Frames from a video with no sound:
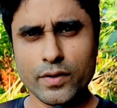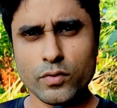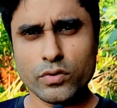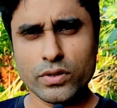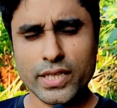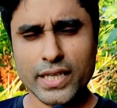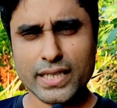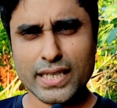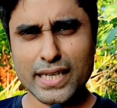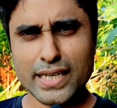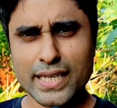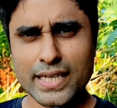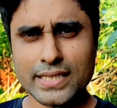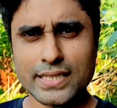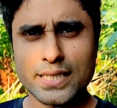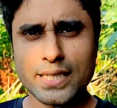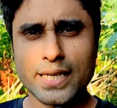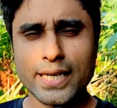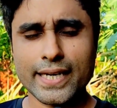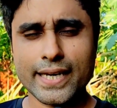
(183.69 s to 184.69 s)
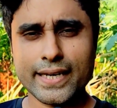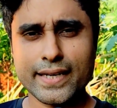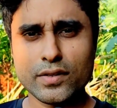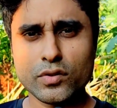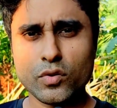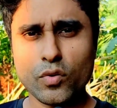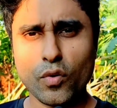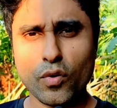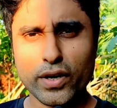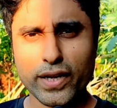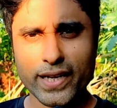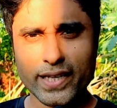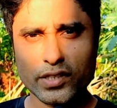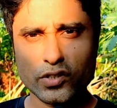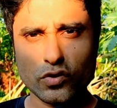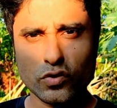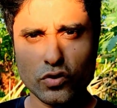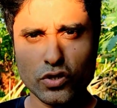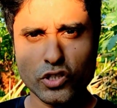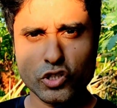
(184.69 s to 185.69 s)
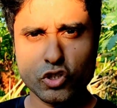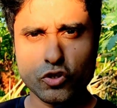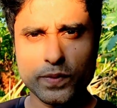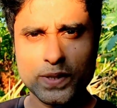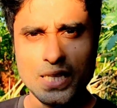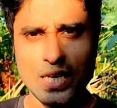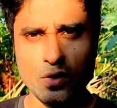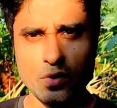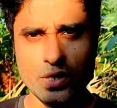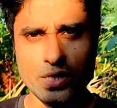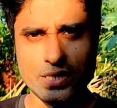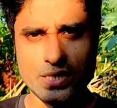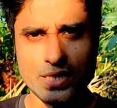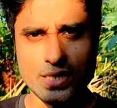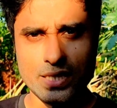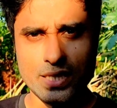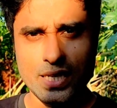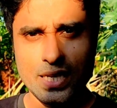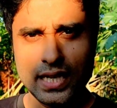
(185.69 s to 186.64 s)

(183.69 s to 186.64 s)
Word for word: উদ্যোগটা নিয়েছে এটা কিন্তু অনেকের জন্যই সুবিধা হয়েছে